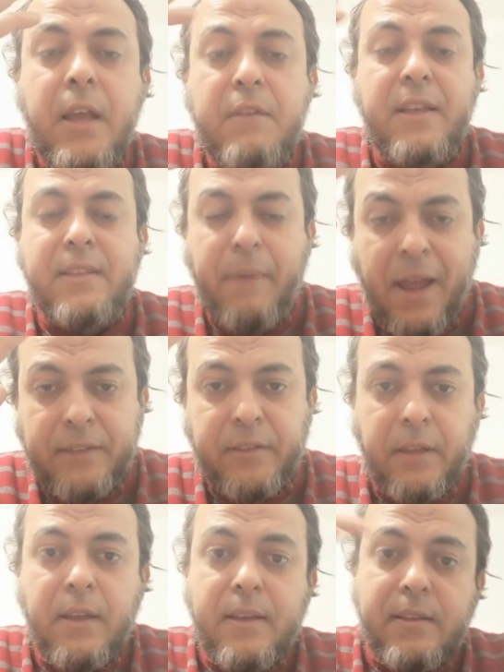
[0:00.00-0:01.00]

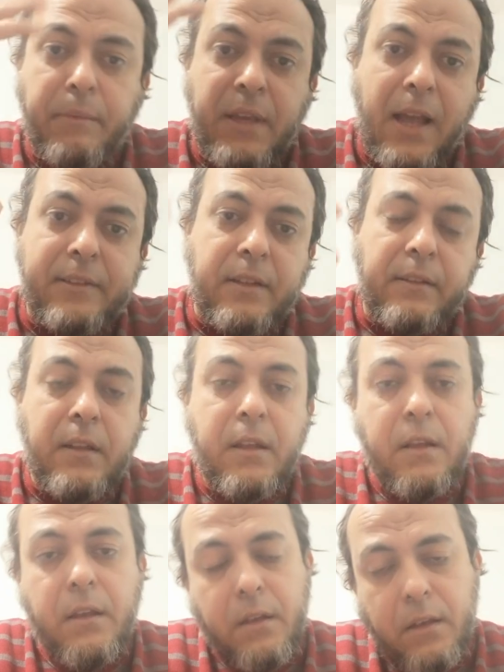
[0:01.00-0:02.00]
فذبحت ذبيحه
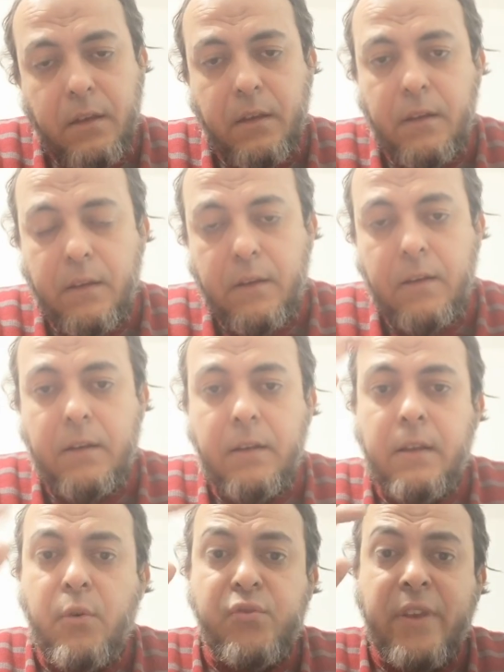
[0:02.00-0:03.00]

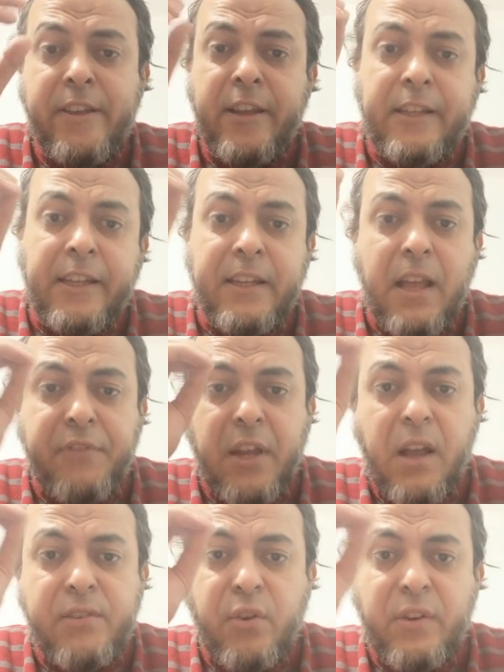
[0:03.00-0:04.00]
آه، يجوز ذلك لكن
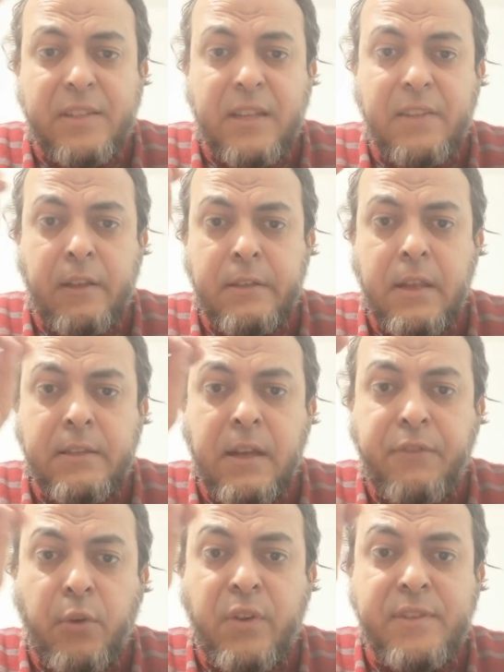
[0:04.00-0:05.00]
افعل اكثر الناس الذين
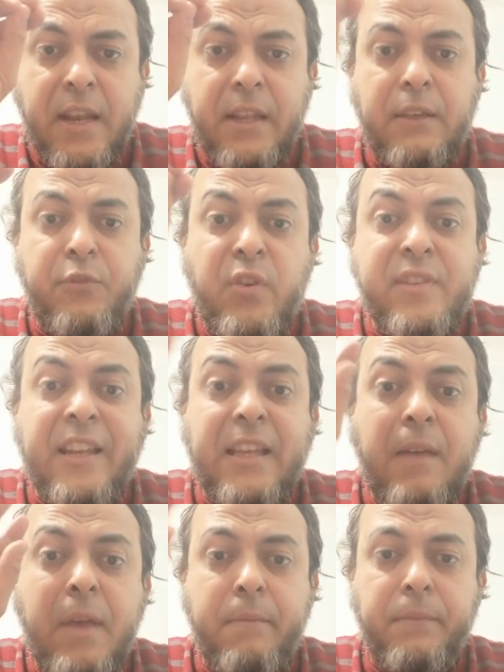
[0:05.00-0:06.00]
يفعلون ذلك يفعلون
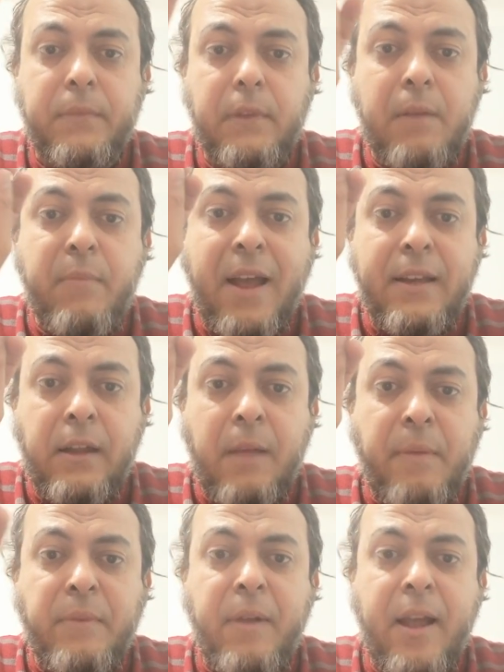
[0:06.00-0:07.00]
ذلك امام المحل
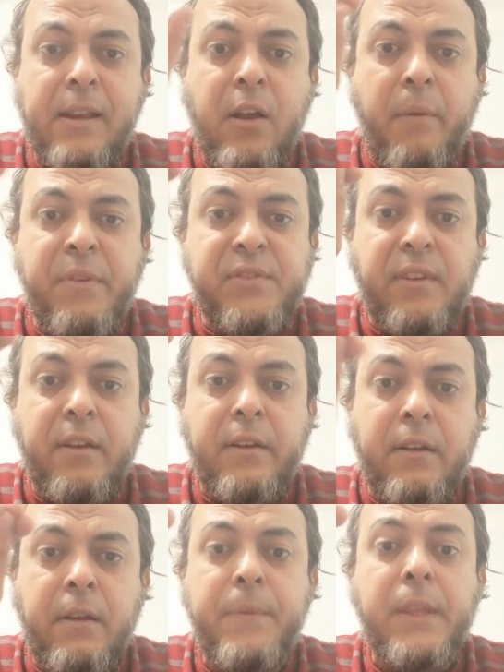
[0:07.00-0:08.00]
امام المحل او امام
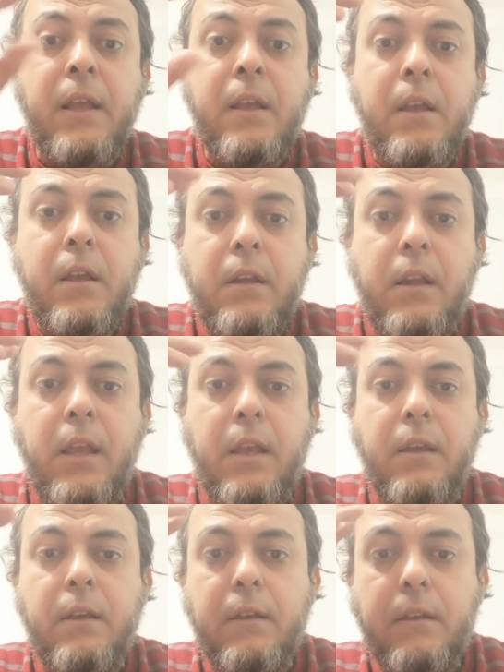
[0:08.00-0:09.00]
السياره
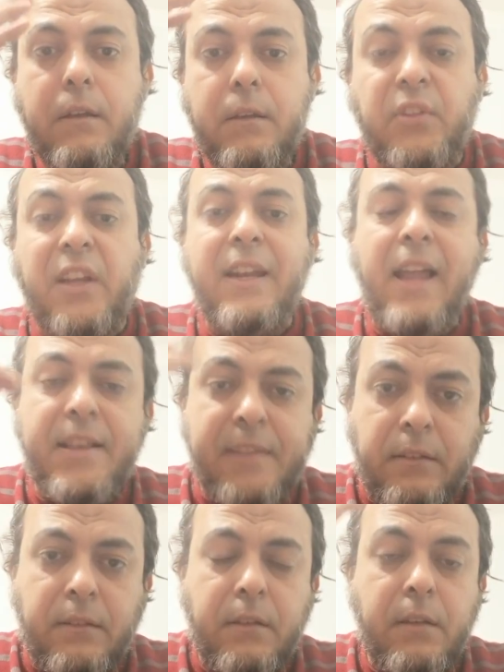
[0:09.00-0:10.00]
لدرء
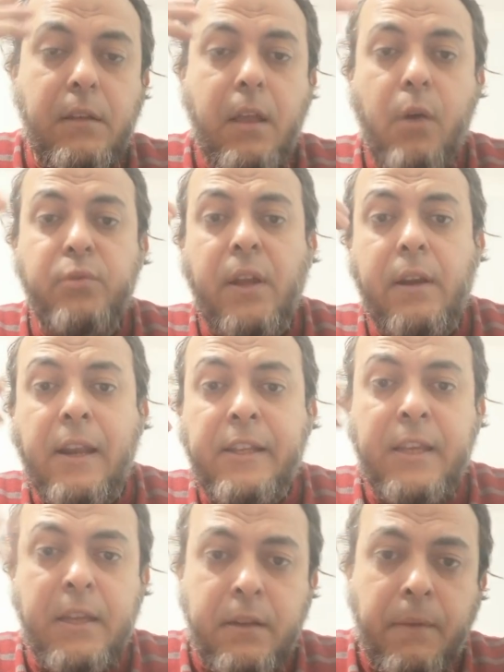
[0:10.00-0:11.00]
الحسد أو ضرق
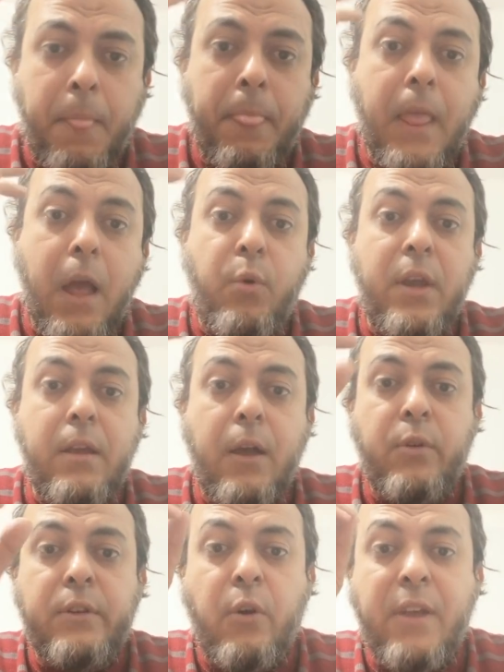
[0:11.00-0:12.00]
العين أو
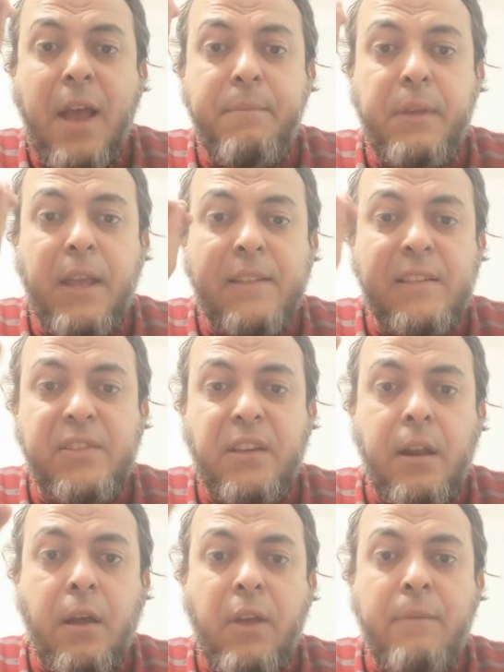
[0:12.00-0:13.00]
أو أنه يحمي هذه
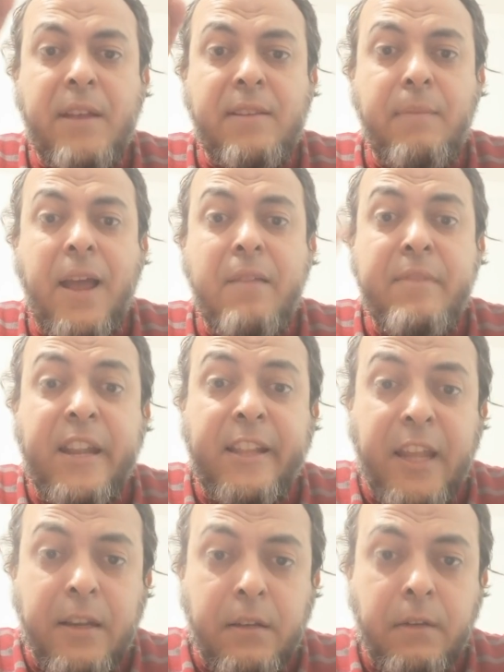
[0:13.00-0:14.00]
السيارة أو يحمي هذا المحل من
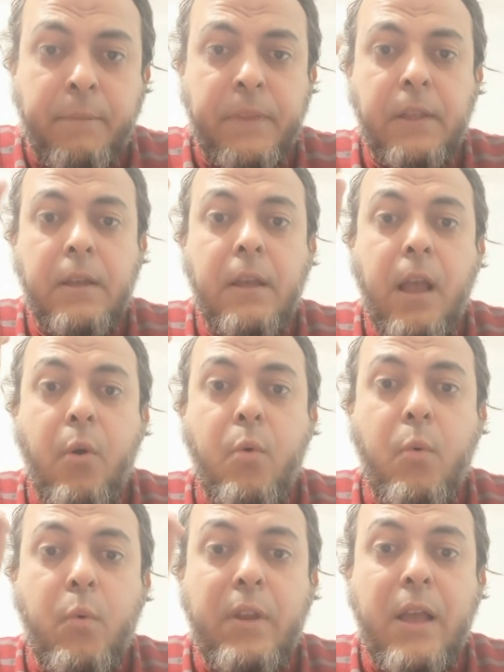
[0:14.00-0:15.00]
الجن
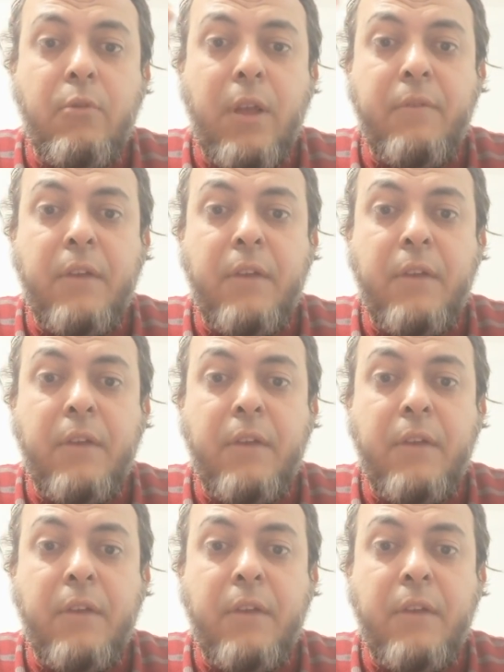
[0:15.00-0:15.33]
أو أو